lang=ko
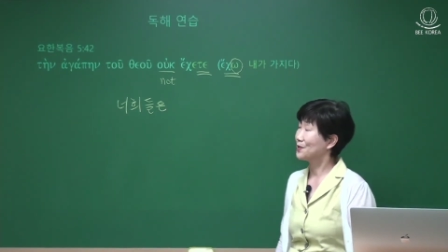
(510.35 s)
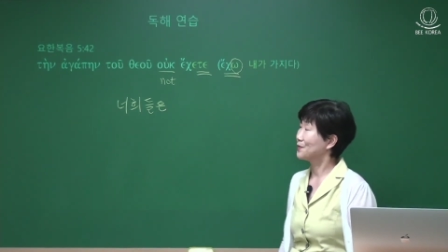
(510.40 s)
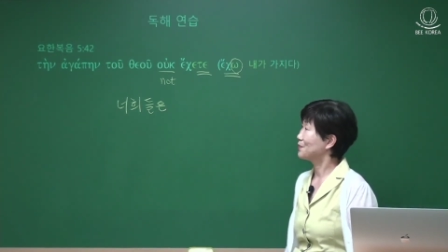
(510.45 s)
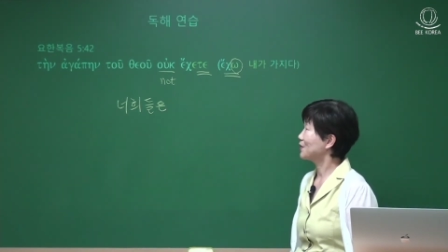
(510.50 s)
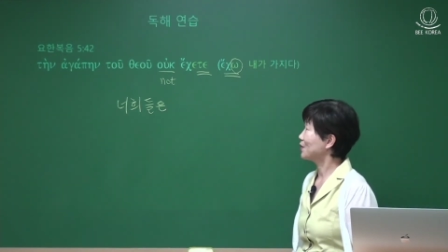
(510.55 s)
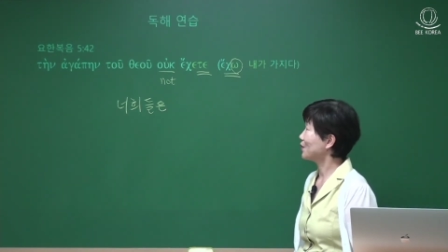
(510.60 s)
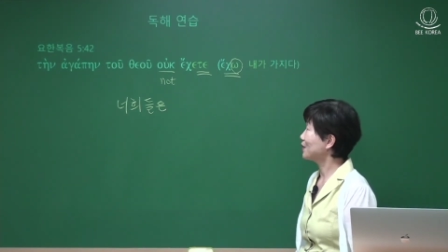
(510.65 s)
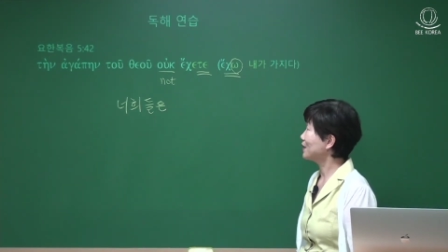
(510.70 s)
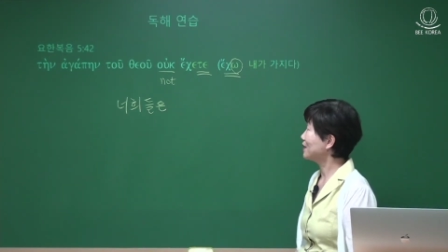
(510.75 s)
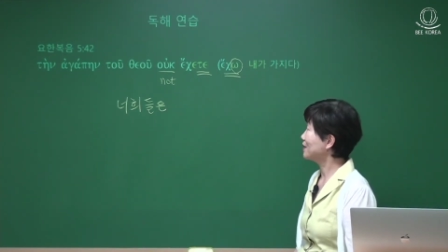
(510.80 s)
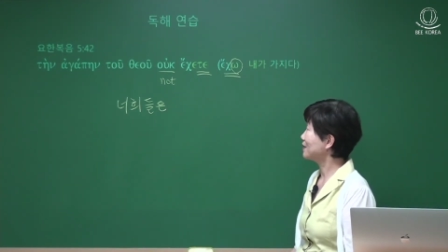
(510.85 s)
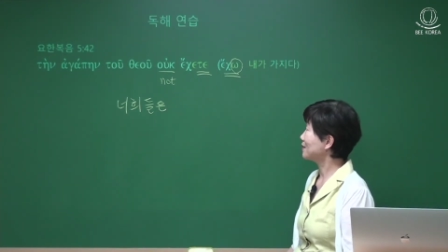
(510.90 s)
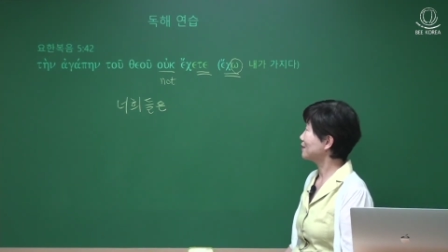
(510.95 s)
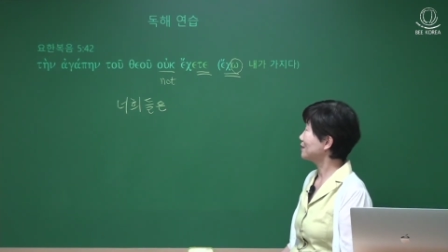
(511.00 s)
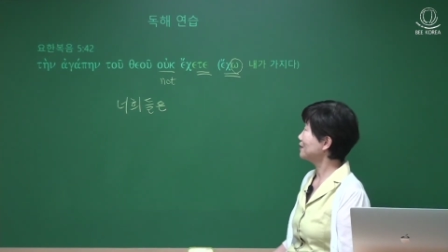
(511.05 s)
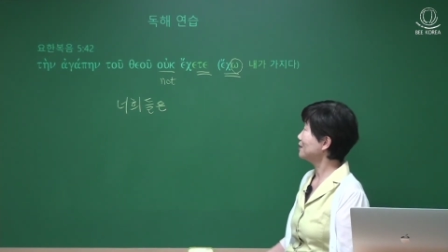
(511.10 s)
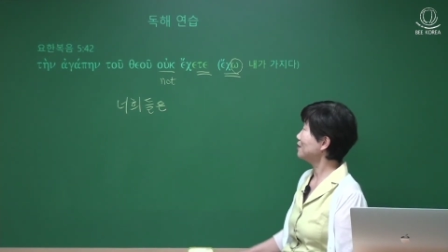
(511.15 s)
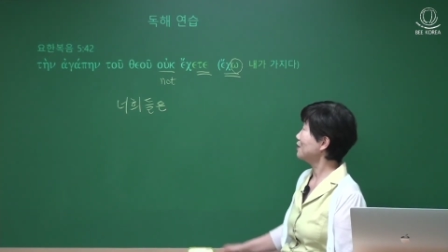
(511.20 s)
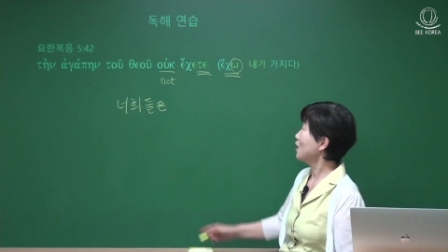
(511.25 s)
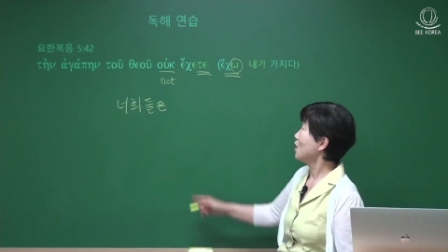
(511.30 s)

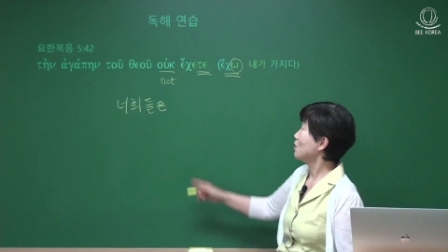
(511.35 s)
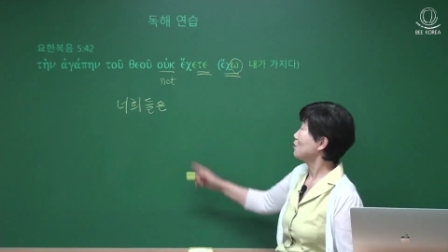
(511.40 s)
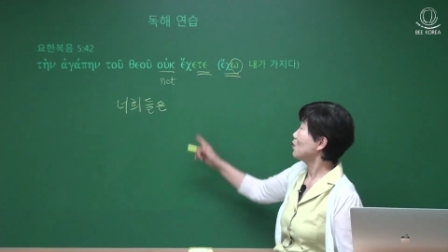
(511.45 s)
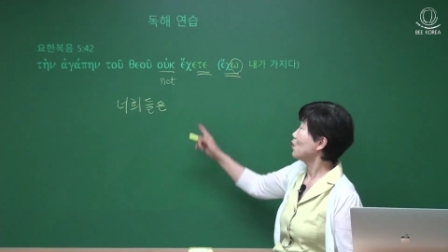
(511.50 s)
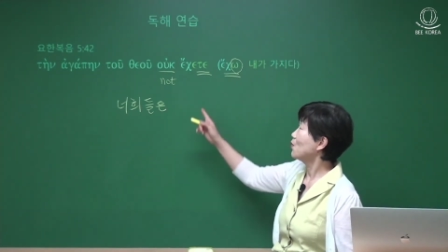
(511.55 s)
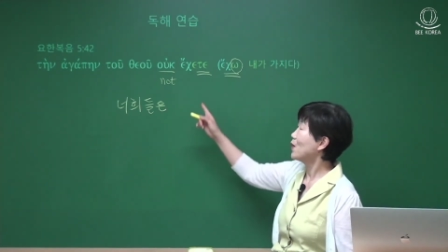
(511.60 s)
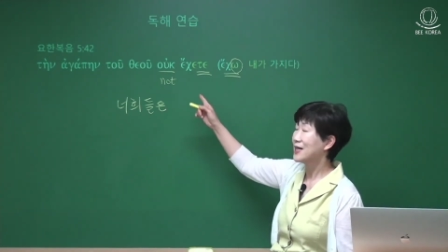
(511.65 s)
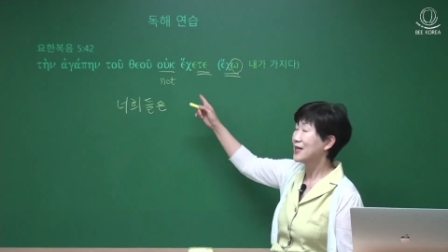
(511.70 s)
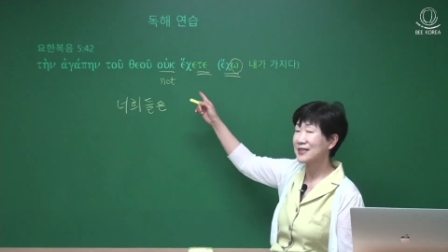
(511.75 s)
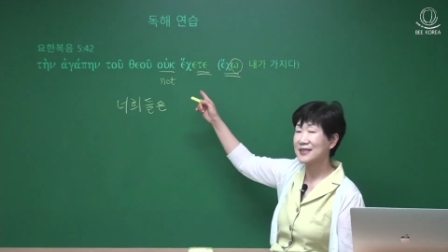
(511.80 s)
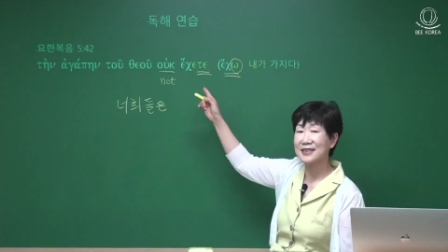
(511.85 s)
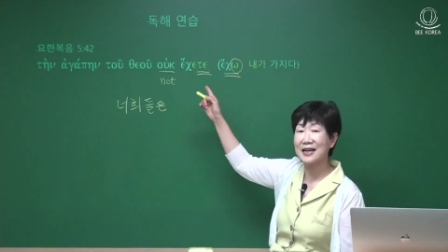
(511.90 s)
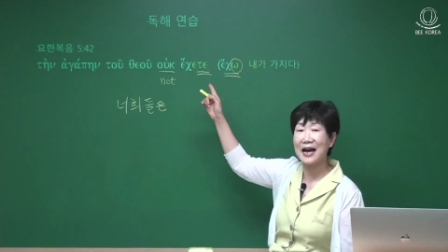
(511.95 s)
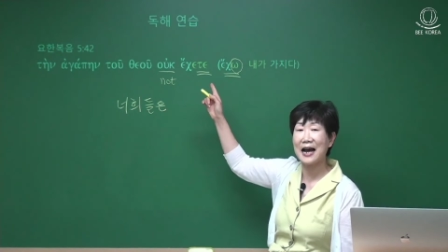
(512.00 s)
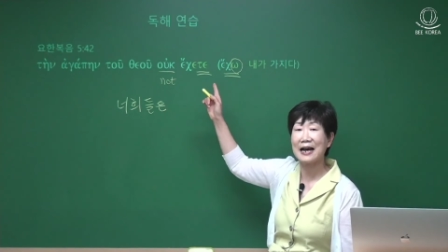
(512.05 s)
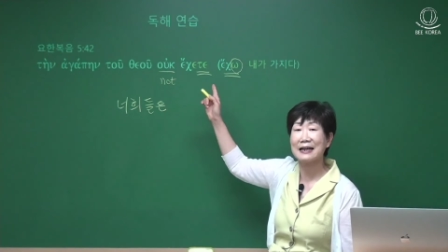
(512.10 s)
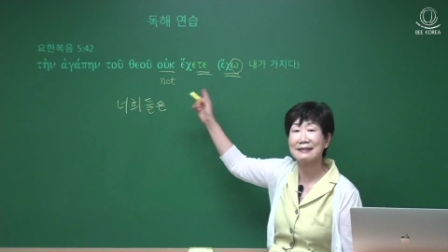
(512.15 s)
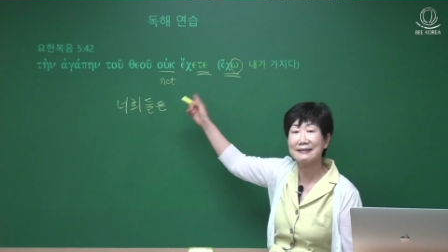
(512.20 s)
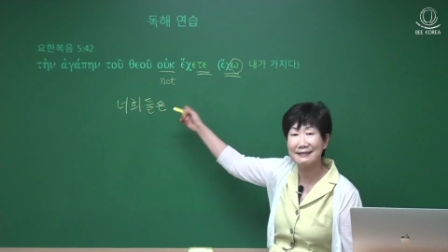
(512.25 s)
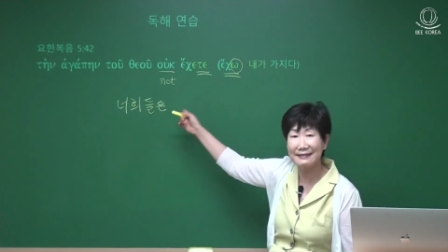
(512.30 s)
너희들은 뭐뭐 하지
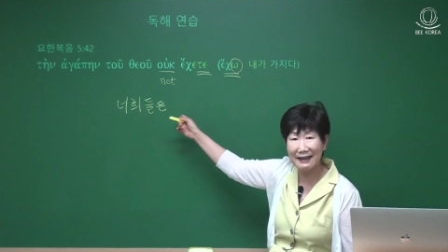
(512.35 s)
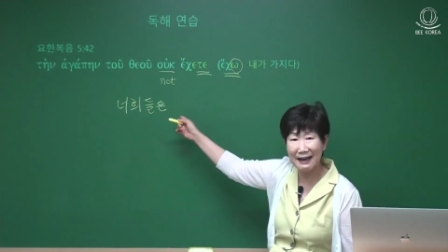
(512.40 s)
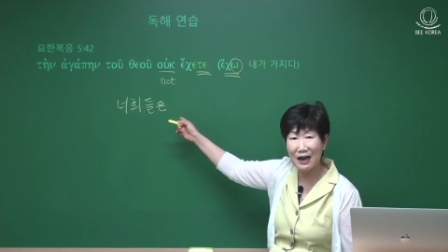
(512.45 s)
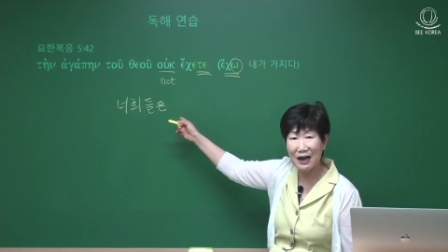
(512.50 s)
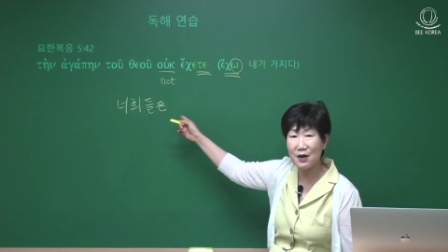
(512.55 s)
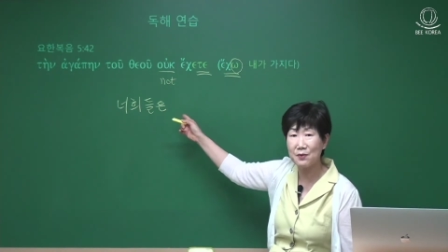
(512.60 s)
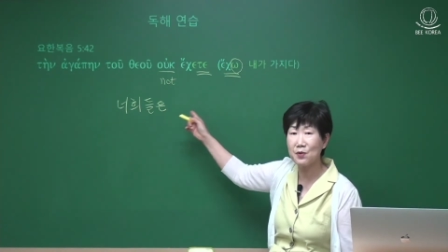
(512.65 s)
않다.